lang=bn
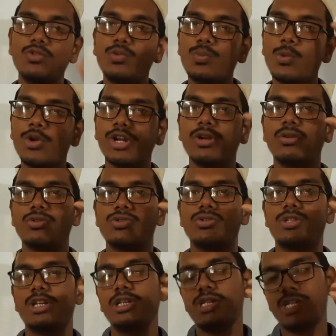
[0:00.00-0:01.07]
উপরের
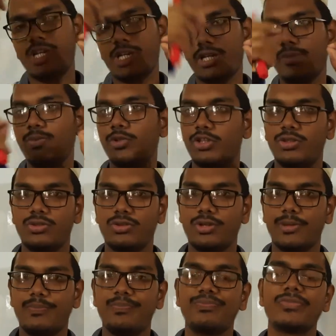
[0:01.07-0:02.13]
অংশটা সেখানে পতিত হয়